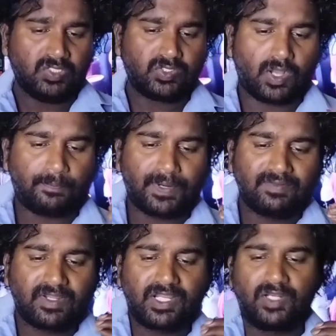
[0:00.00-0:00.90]
సో
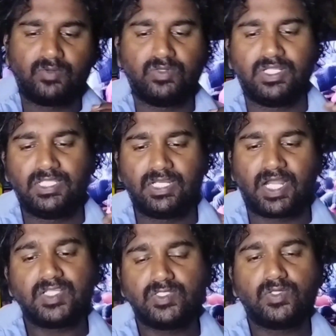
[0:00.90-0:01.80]
అప్పటి వరకు అనుకునేది
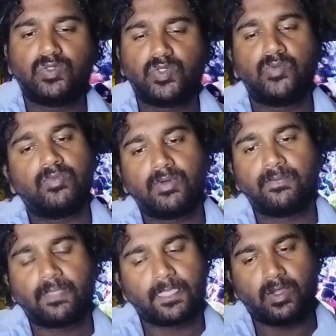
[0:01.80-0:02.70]
రాజుల కుటుంబం
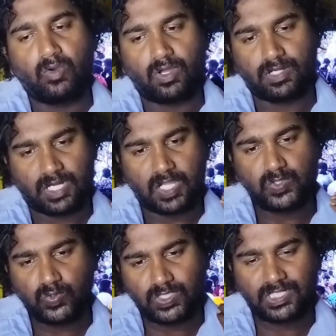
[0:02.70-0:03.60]
ఒక
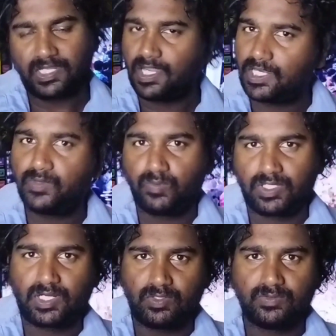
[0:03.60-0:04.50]
రాజు అంటే ఇలానే
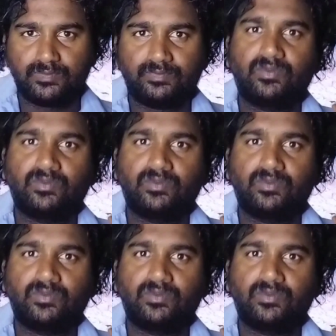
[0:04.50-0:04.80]
ఉంటాడు